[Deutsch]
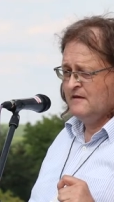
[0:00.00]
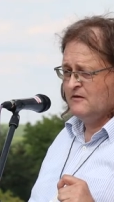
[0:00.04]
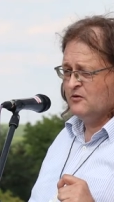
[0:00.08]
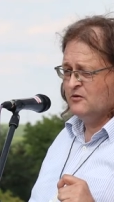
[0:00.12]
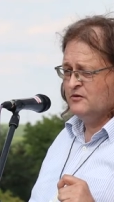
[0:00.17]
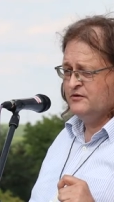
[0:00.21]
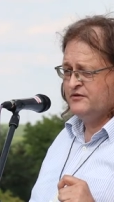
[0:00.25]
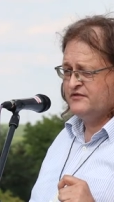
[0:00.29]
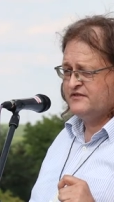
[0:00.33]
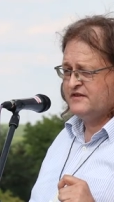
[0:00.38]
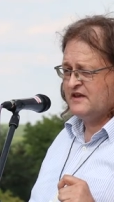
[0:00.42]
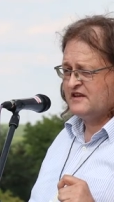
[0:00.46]

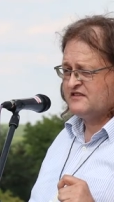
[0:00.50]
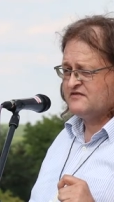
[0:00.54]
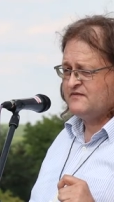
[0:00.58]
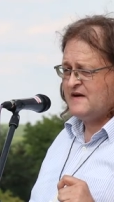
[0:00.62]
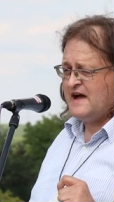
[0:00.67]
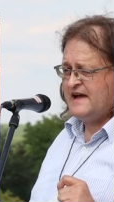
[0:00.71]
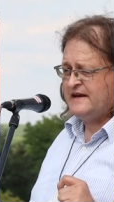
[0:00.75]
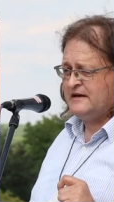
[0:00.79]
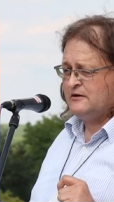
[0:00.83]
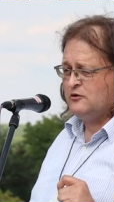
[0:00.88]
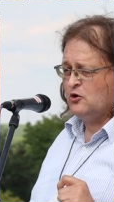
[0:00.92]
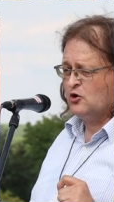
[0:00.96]
Und das
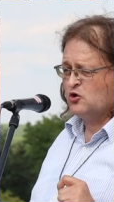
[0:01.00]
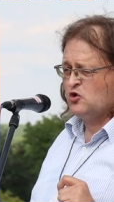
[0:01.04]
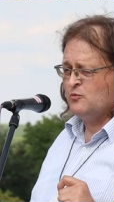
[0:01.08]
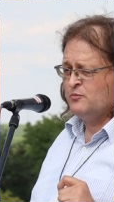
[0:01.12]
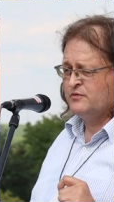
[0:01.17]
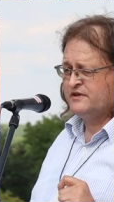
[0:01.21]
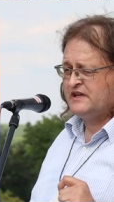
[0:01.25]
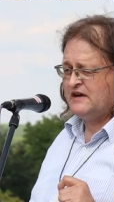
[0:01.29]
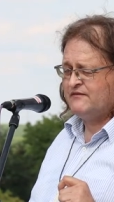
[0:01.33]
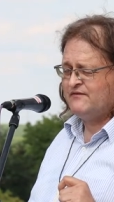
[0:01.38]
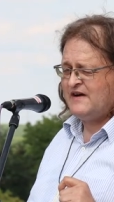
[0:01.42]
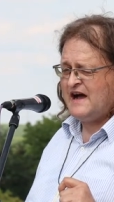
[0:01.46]
war in
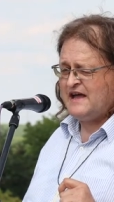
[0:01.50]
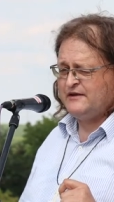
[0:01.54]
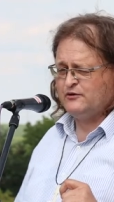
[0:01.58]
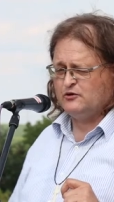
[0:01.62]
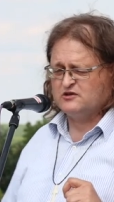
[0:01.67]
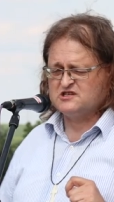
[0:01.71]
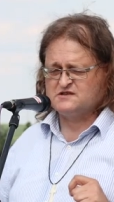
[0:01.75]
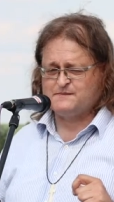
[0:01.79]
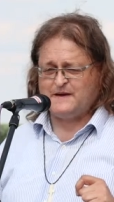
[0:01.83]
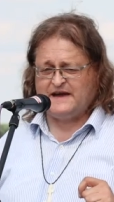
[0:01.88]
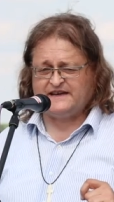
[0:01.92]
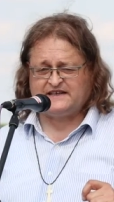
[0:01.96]
Lockum und da waren
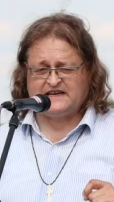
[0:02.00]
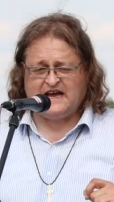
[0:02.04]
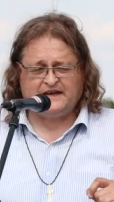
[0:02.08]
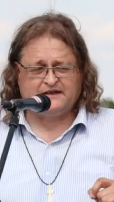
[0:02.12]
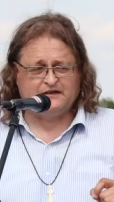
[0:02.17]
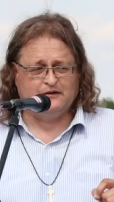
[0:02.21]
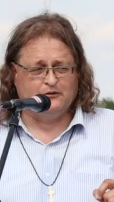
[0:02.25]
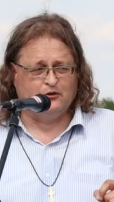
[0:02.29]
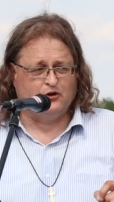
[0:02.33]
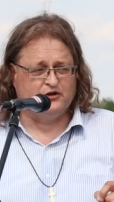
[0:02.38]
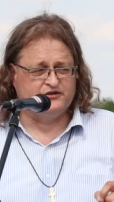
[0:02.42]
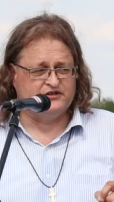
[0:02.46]
noch zwei, drei
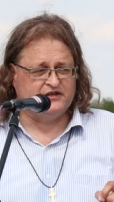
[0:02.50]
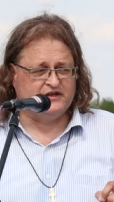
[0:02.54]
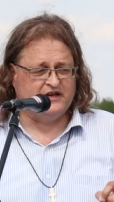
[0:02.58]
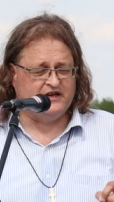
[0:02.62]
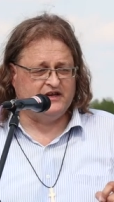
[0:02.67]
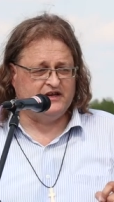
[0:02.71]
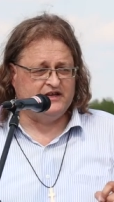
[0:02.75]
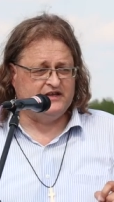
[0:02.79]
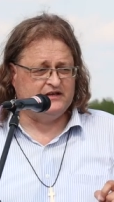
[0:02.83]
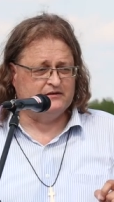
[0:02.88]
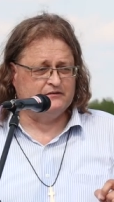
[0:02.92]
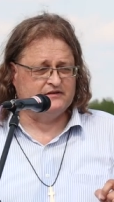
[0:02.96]
andere Leute in der
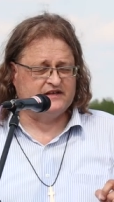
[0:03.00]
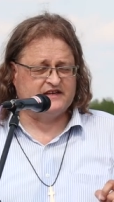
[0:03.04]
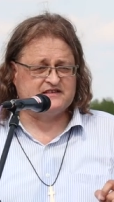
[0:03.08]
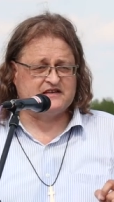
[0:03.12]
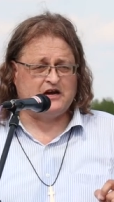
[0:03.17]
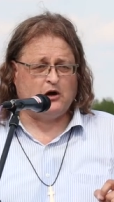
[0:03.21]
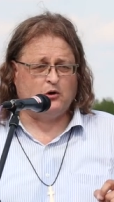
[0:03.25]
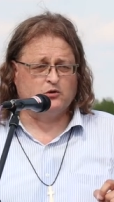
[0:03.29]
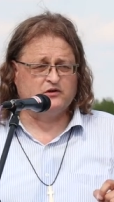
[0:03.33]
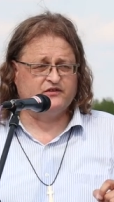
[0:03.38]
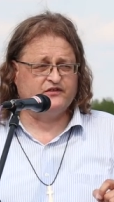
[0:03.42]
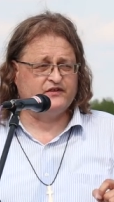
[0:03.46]
Nähe und er
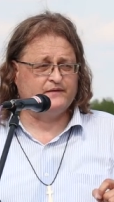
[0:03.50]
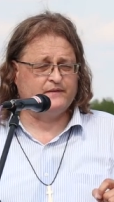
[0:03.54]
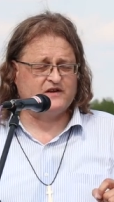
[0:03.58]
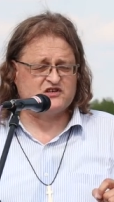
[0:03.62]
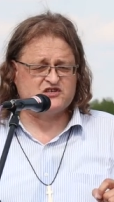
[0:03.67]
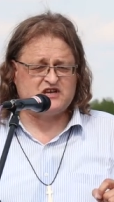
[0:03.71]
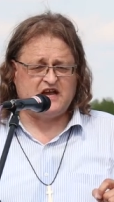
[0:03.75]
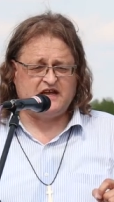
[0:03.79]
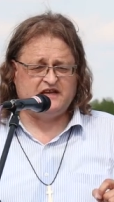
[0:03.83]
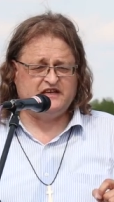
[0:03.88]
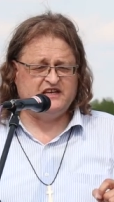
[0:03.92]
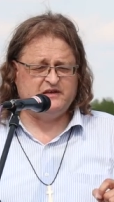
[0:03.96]
traute sich
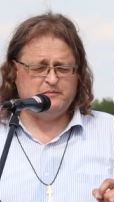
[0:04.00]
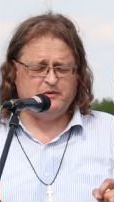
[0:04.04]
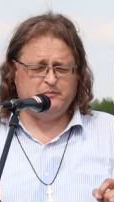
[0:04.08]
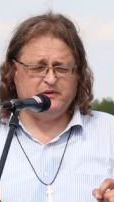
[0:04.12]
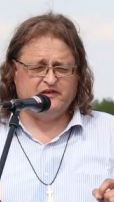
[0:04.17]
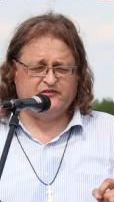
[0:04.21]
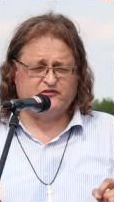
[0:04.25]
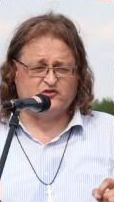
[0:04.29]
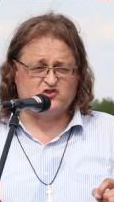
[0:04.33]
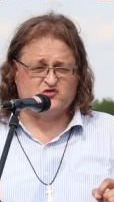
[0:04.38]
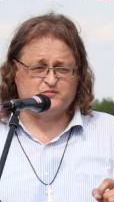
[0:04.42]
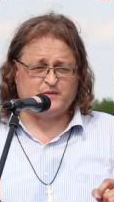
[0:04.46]
wahrscheinlich nicht mit
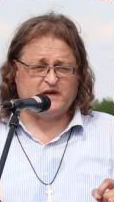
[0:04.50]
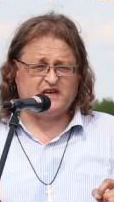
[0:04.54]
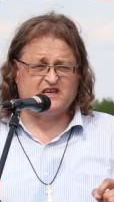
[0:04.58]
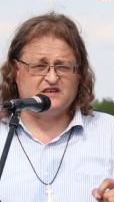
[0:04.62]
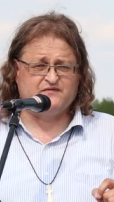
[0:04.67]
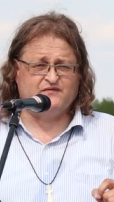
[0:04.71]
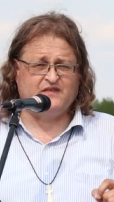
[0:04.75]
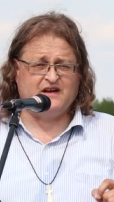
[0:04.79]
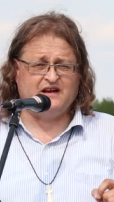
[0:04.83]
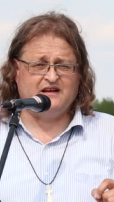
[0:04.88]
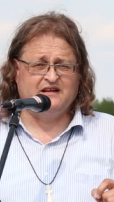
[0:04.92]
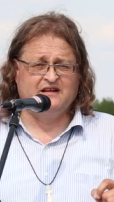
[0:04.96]
mir zu
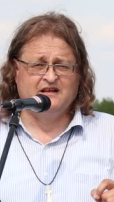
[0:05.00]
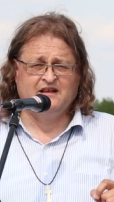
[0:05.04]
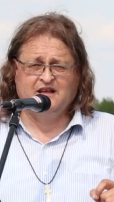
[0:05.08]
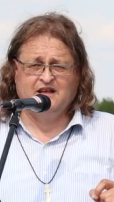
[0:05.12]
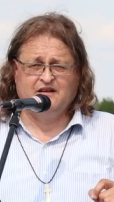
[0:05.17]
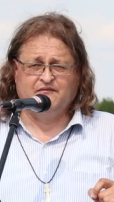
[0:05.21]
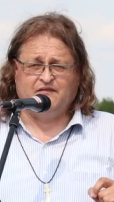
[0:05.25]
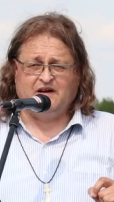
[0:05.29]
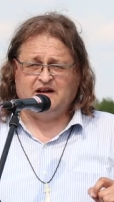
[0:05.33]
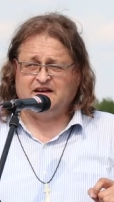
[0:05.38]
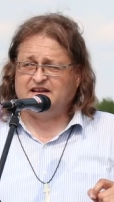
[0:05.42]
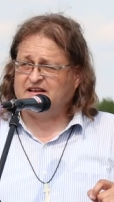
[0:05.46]
sprechen, weil,
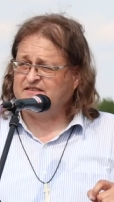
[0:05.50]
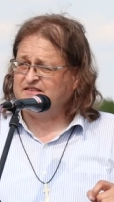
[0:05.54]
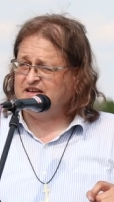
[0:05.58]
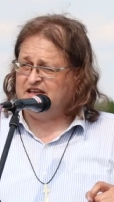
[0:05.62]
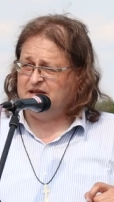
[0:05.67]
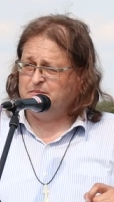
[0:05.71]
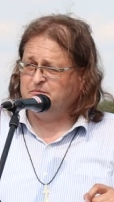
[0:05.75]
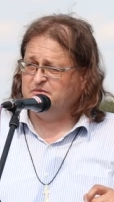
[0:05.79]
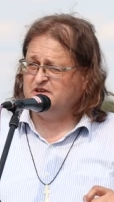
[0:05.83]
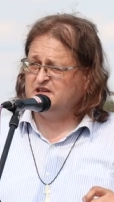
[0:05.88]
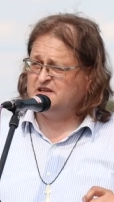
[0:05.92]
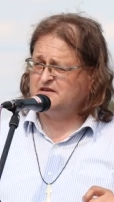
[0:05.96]
weil das
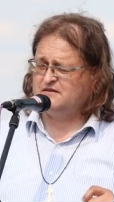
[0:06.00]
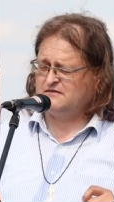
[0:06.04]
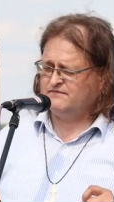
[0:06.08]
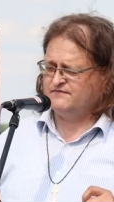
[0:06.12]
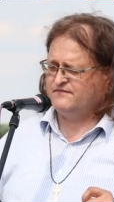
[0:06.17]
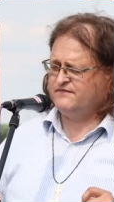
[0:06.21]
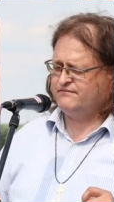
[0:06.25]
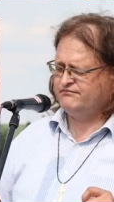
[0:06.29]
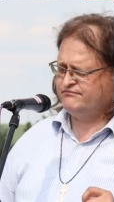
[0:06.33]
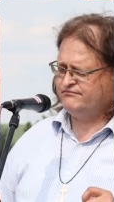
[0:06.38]
eben nicht